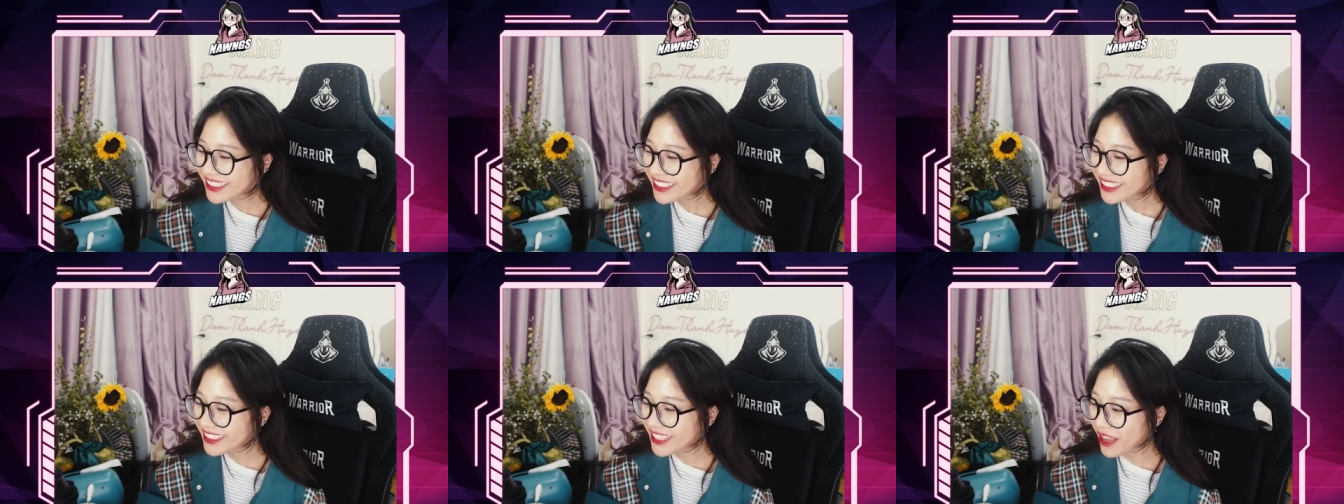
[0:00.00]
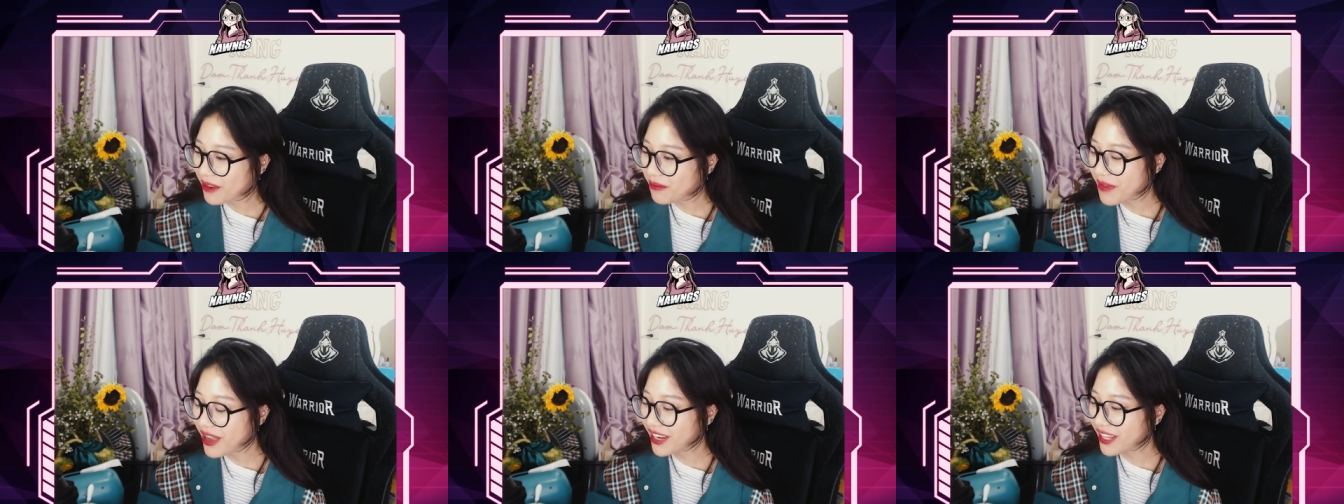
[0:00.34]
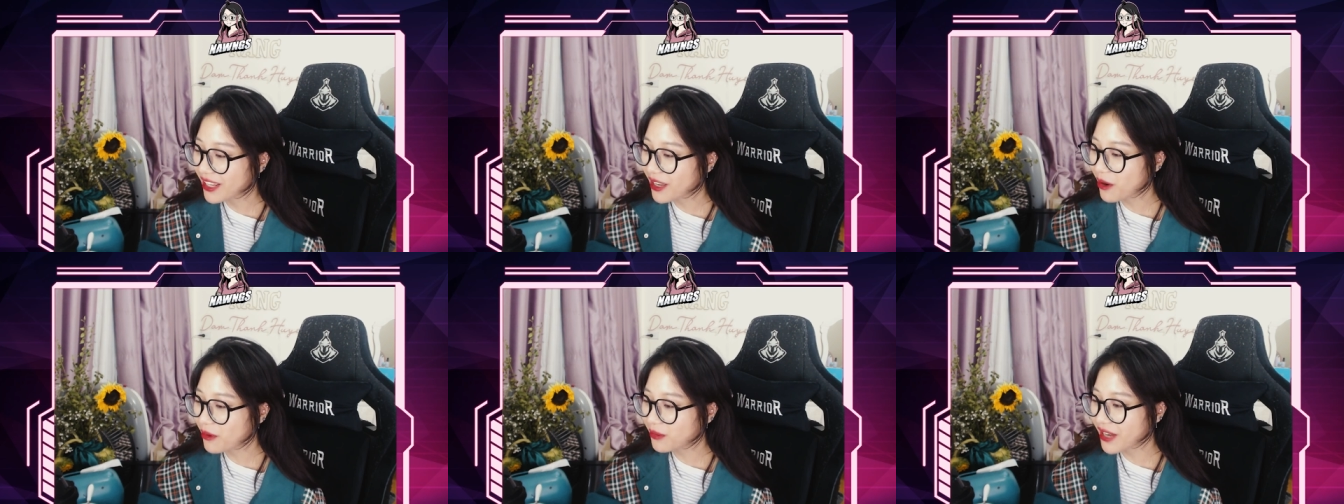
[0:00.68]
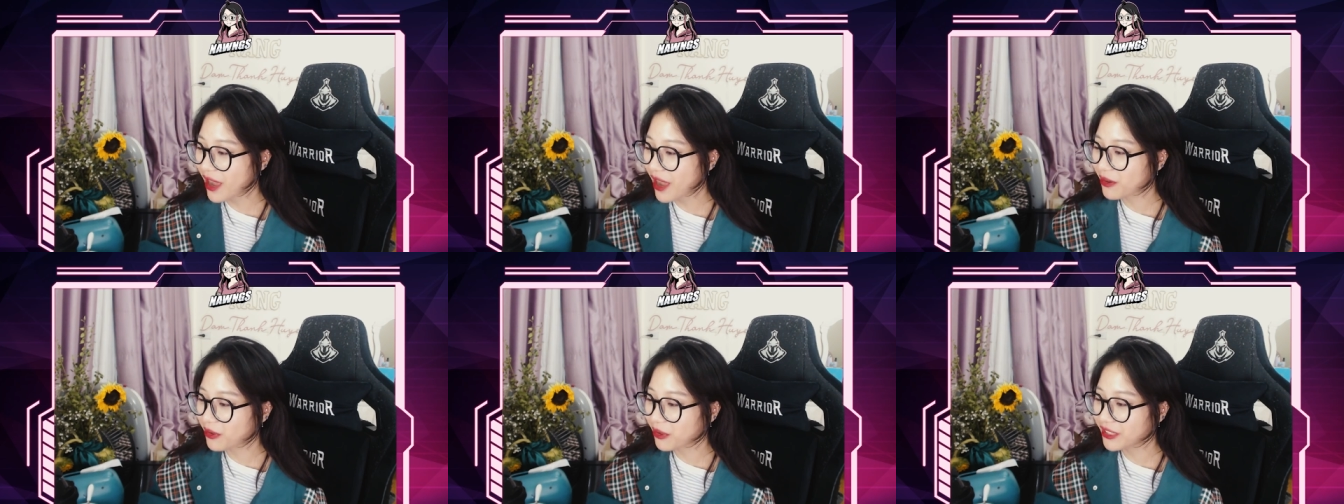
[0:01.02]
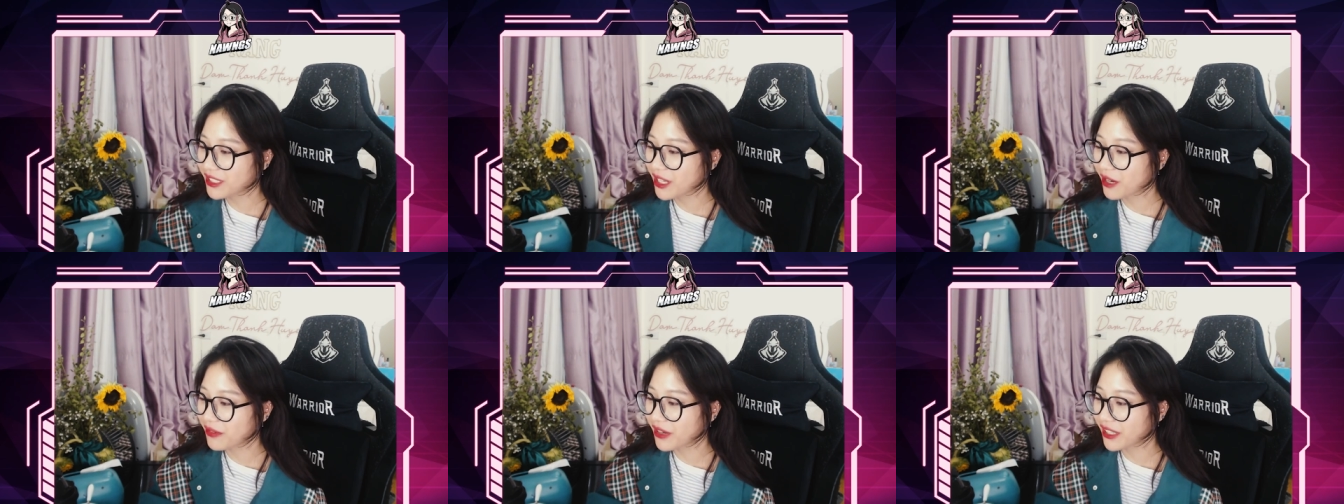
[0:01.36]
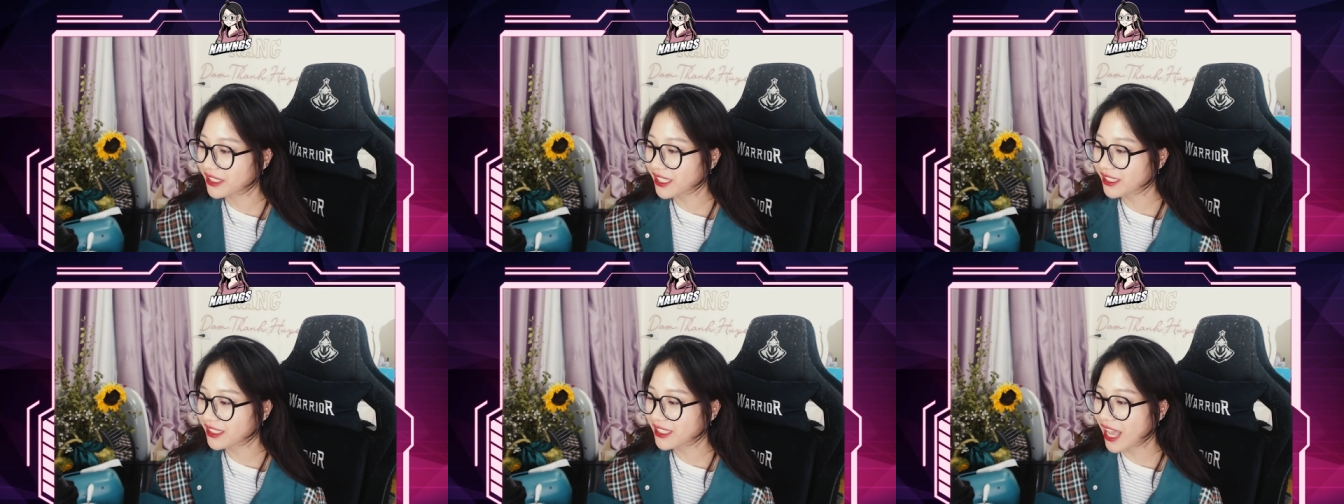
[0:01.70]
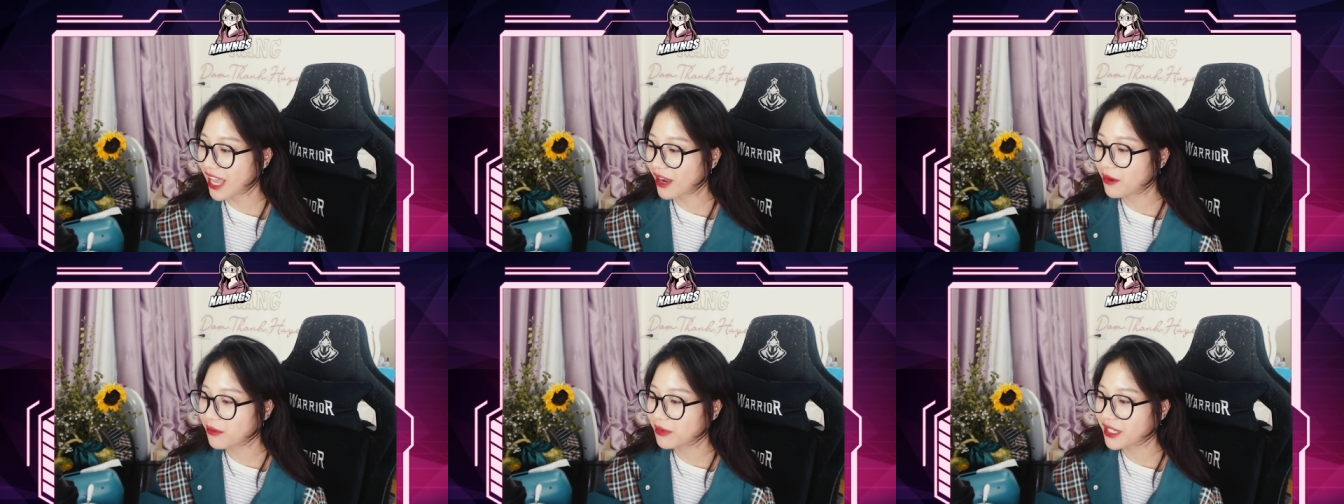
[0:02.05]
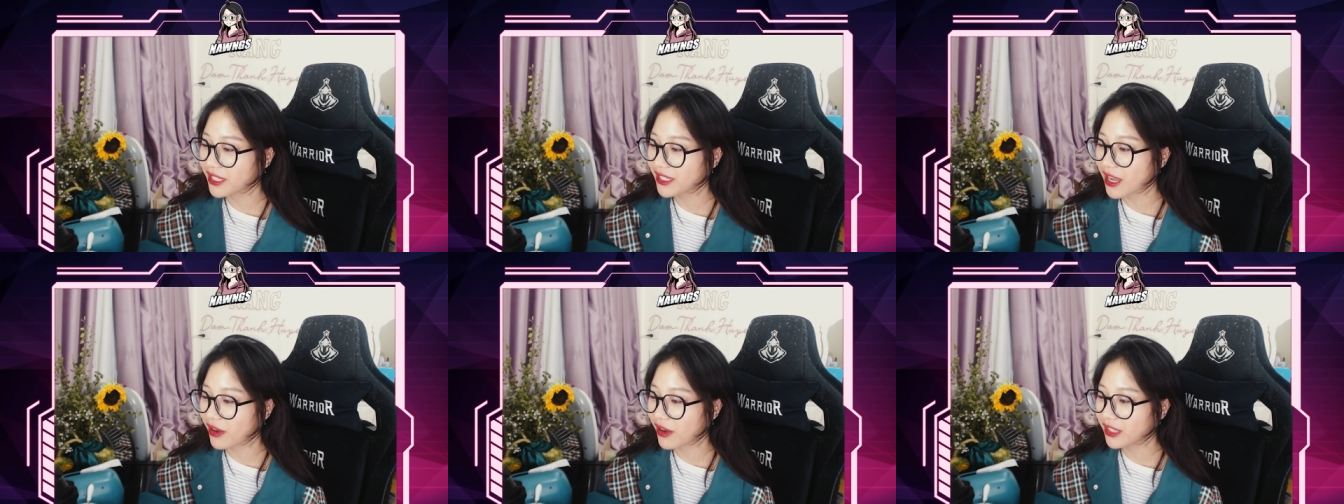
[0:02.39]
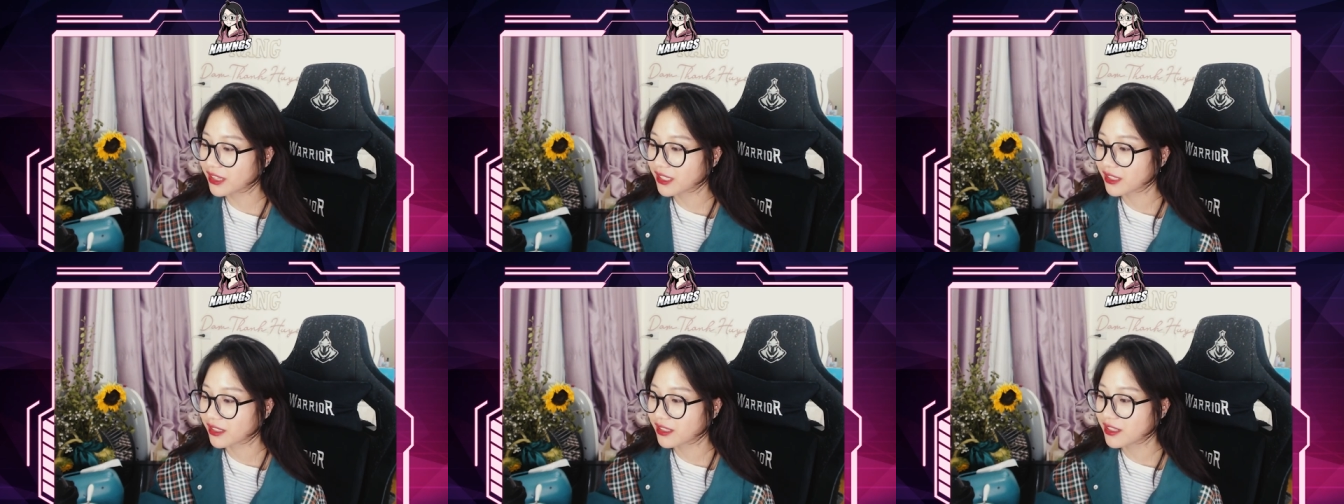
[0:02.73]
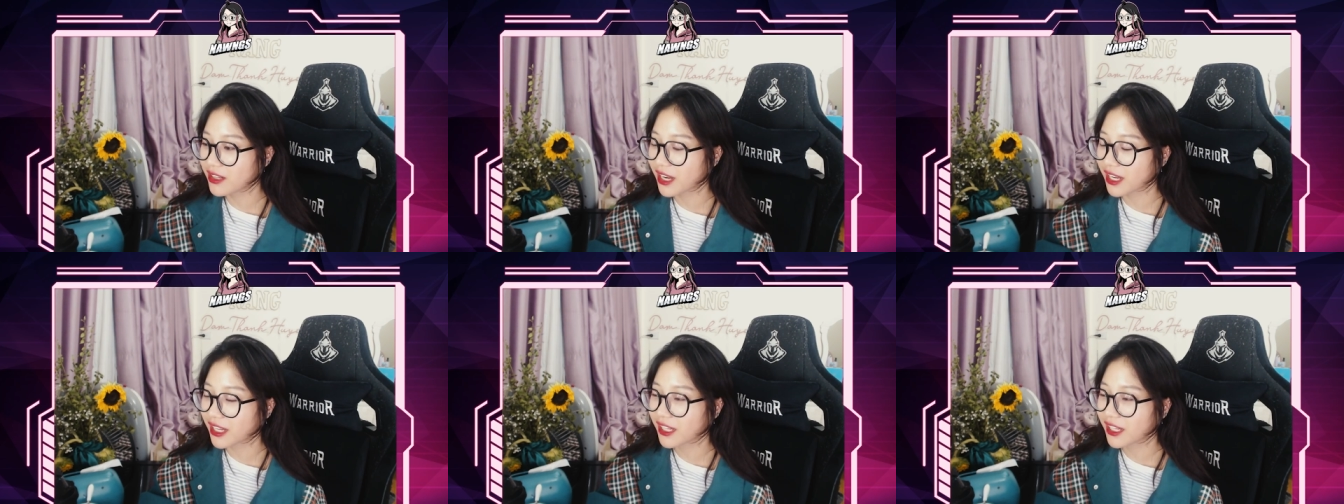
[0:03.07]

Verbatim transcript: nắng mà lấy ông nào nói nhiều về chắc nhà không khi nào hết tiếng cười á